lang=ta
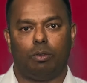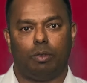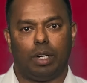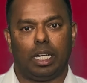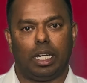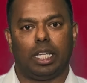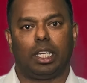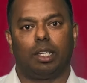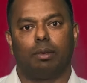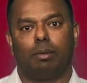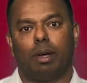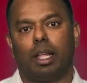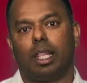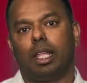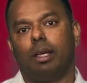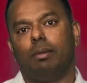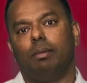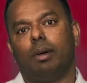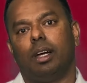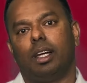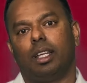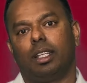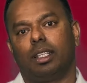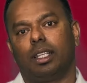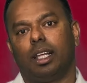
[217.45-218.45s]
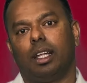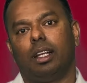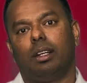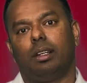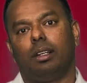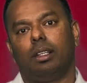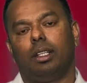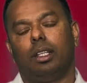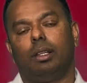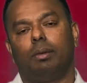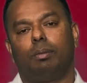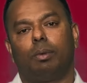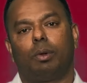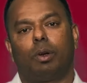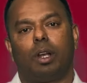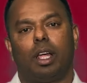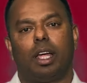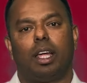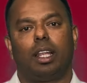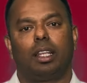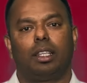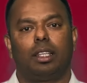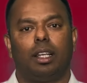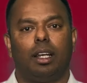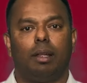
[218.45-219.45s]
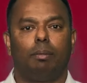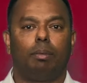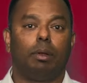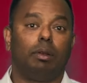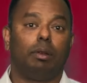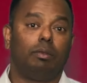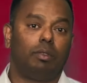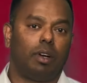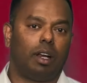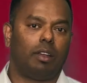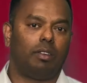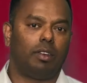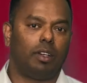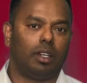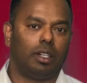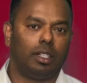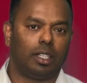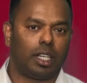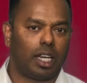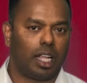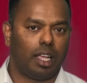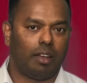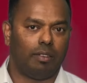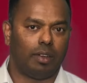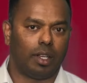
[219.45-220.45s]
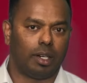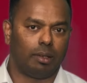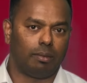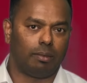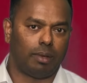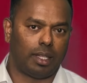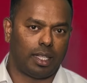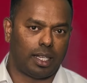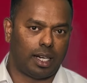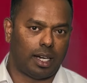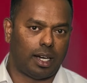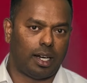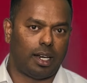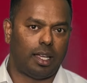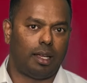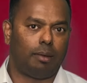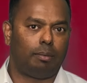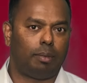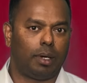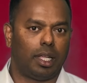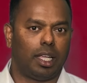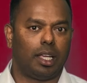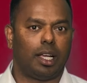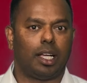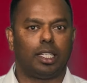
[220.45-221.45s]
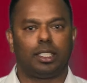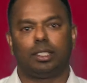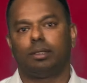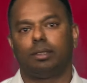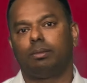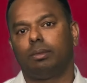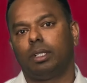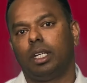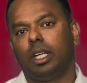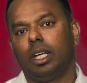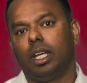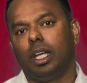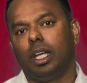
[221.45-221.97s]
வெடிக்கும் அதே மாதிரி தான் இந்த பொருளாதாரத்தில் பின்விளைவுகள் நிறைய வரும் அதனால அப்படியாச்சும்